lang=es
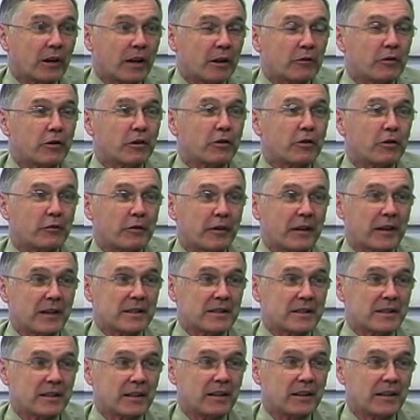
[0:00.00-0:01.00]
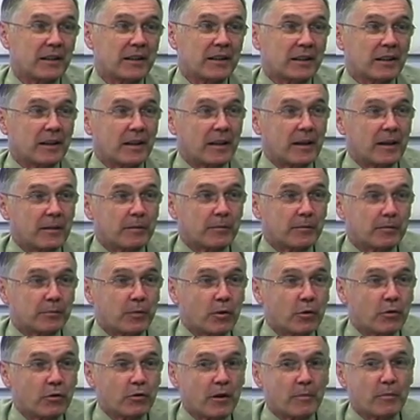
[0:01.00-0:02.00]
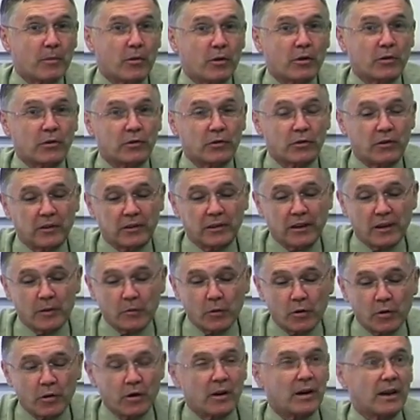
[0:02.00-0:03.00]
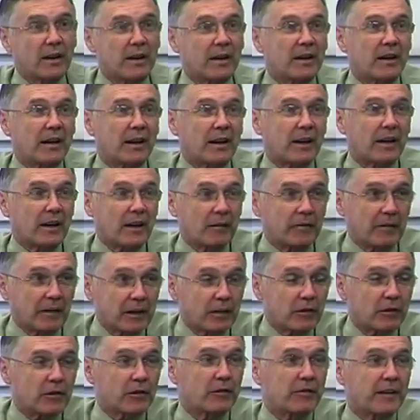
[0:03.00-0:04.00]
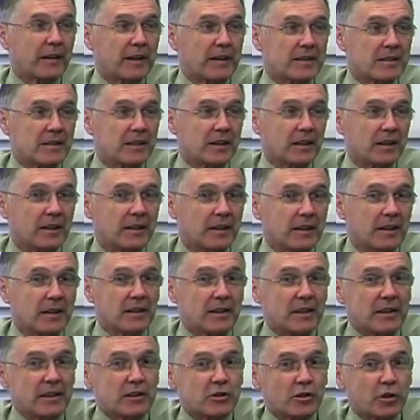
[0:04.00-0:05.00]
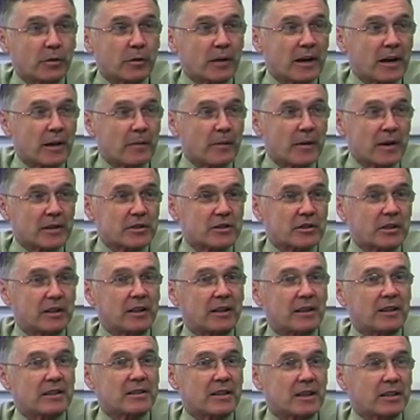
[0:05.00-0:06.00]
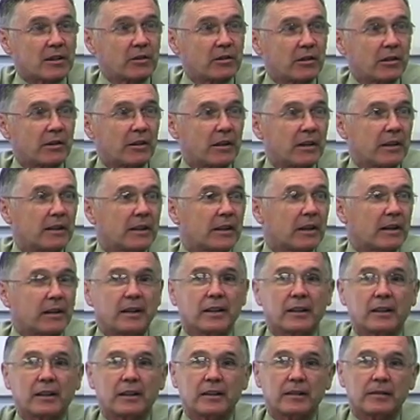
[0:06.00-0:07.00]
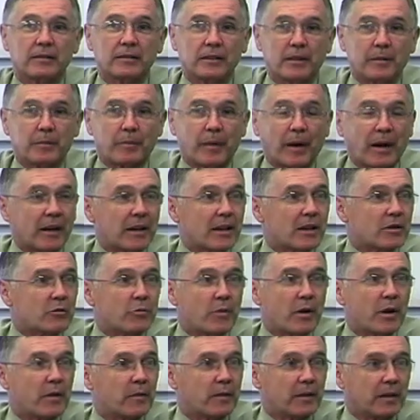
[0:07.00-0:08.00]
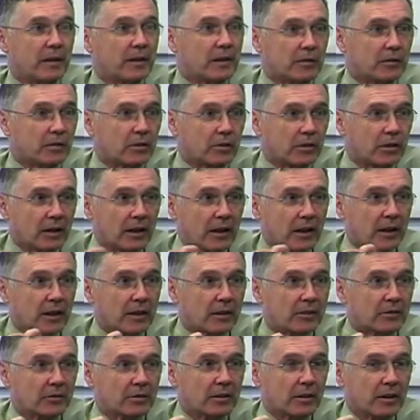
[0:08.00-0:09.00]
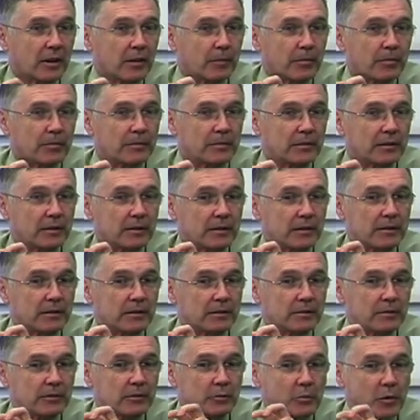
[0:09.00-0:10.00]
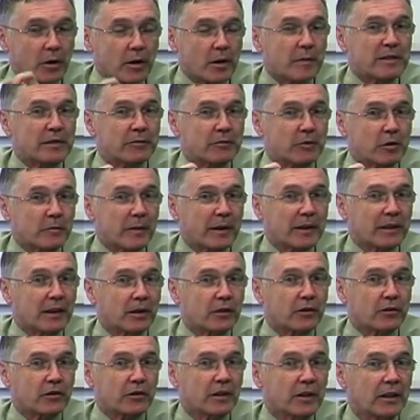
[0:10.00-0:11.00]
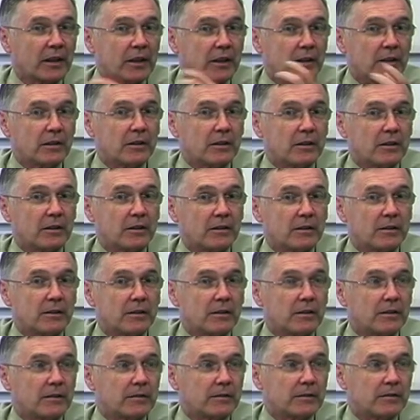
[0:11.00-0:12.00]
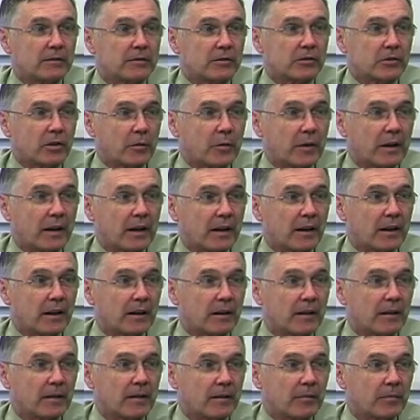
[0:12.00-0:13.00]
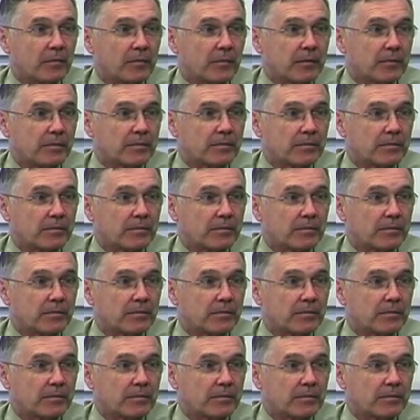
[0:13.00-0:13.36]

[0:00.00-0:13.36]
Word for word: con la audioconferencia, que poco a poco nos llevó a la videoconferencia y sobre la marcha y el desarrollo de Internet y páginas web y todos los mm, programas informáticos eh, sobre